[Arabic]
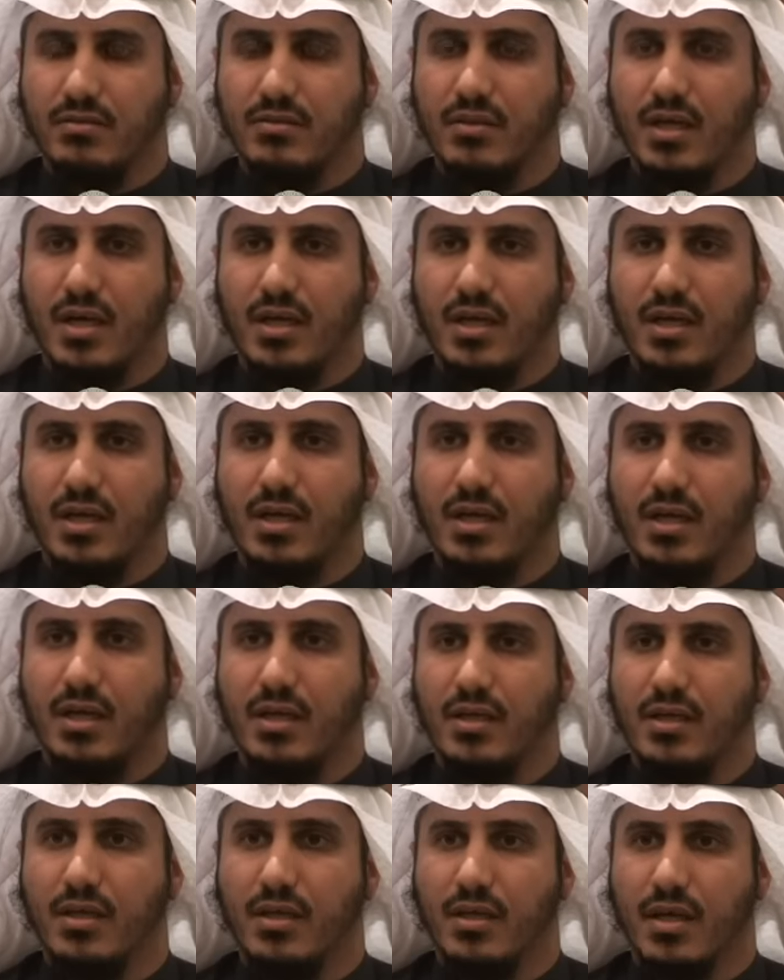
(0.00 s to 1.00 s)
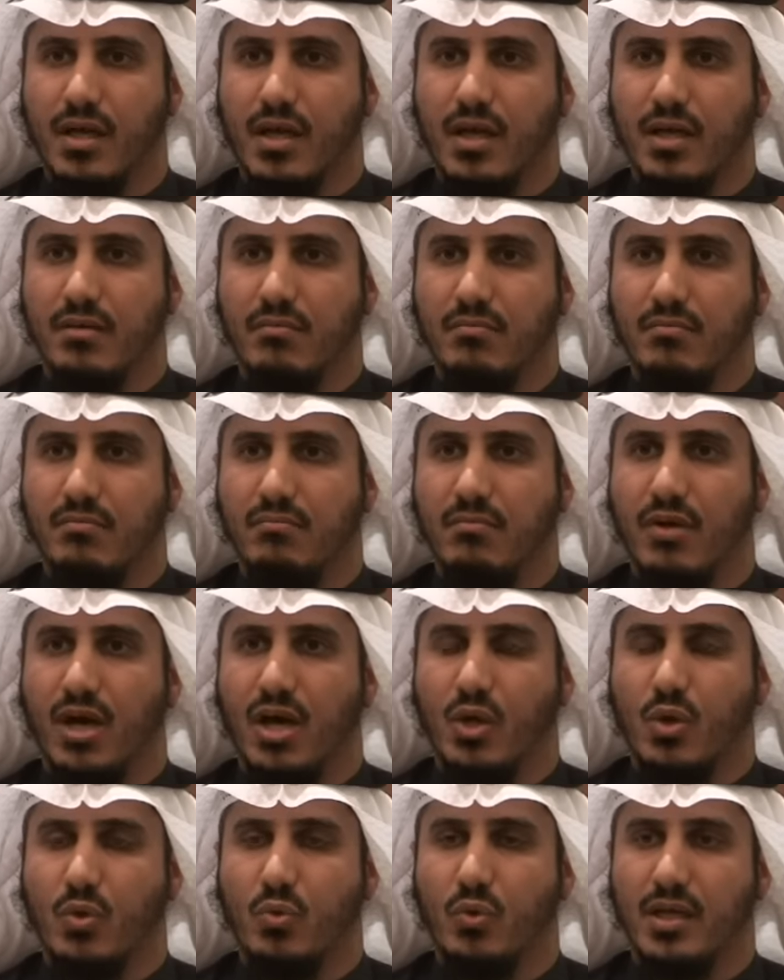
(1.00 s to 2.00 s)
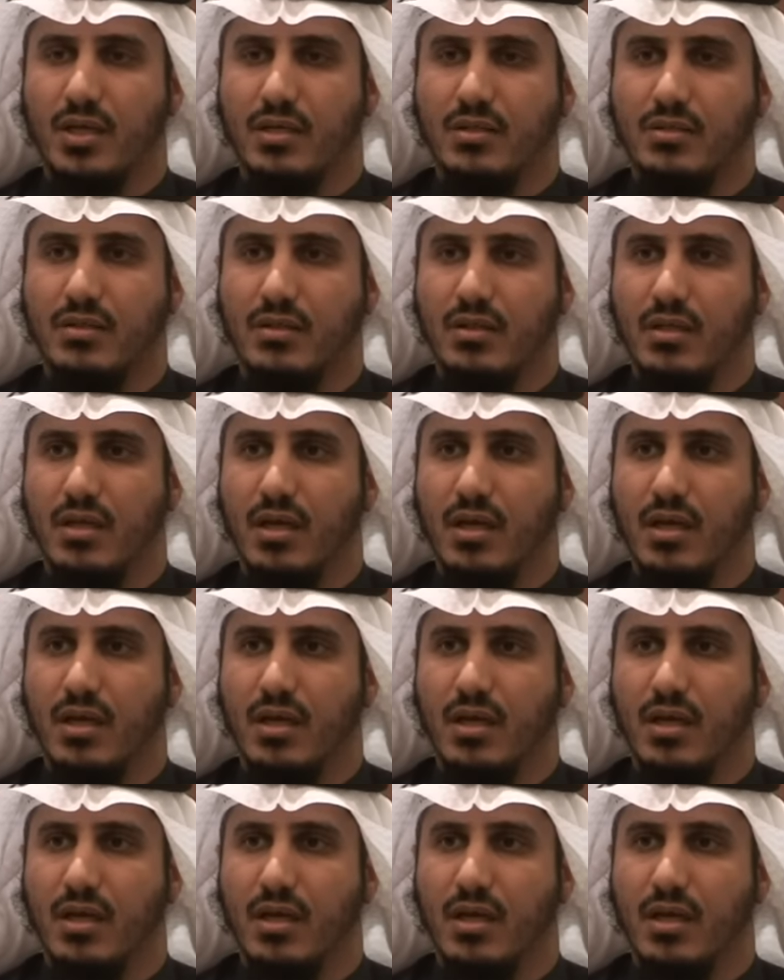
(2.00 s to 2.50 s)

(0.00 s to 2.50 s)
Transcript: تاريخ إيران مع الكويت